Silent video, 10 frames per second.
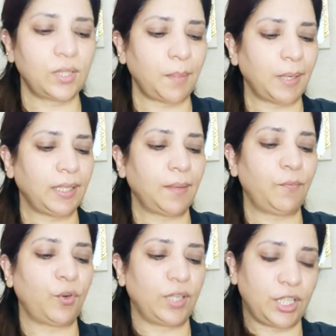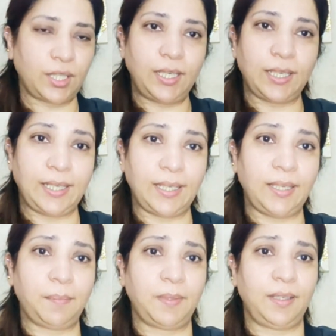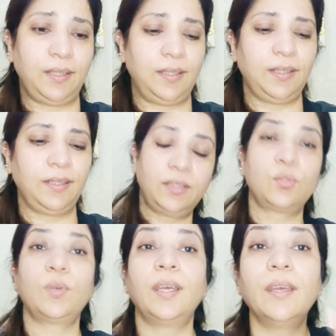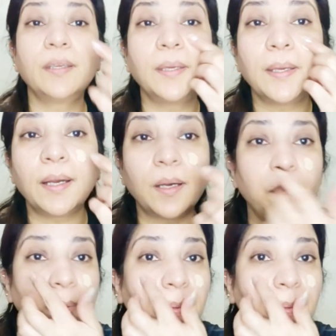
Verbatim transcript: उसके बाद हम फाउंडेशन लगाएंगे अपना जो है ये आप